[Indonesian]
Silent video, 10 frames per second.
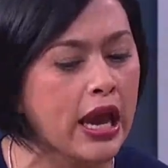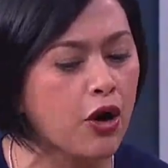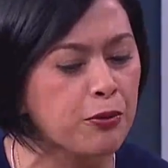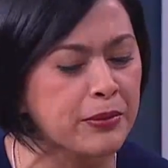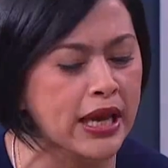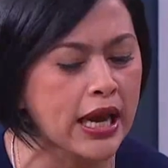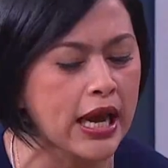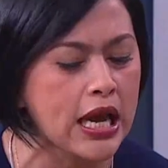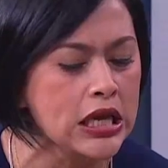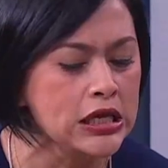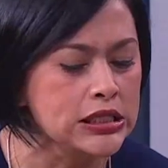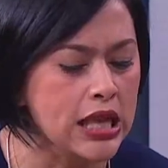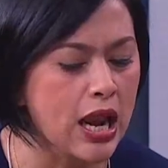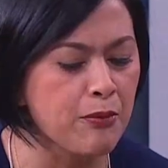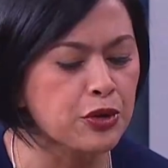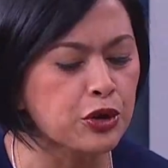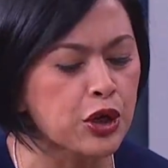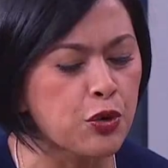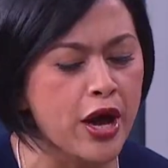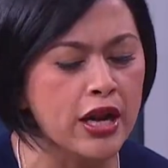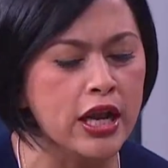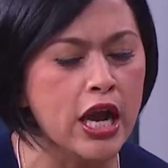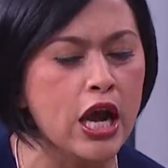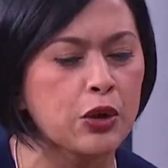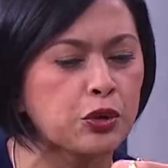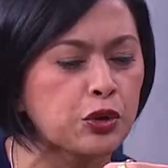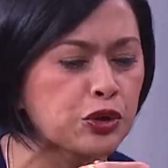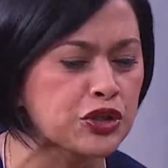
ya Om ya. Salam untuk keluarga, untuk